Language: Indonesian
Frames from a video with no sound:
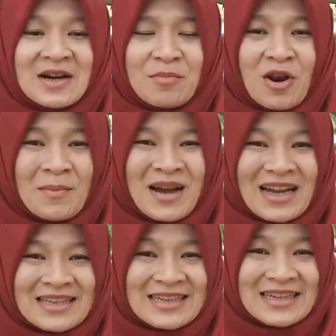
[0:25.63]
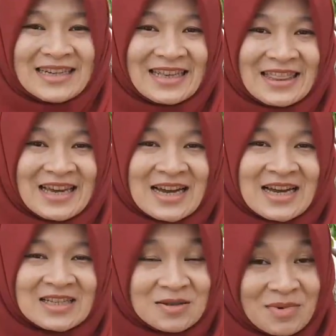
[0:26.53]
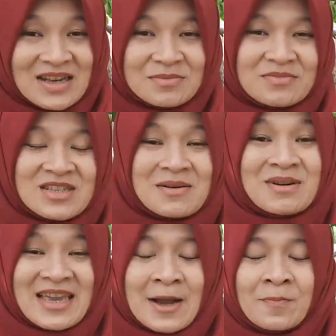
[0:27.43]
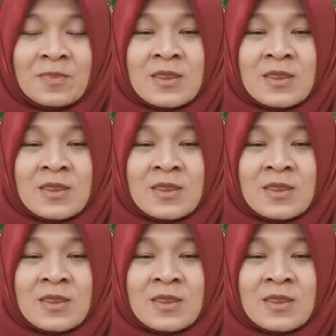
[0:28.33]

uh, pola makannya kita simak bersama ya.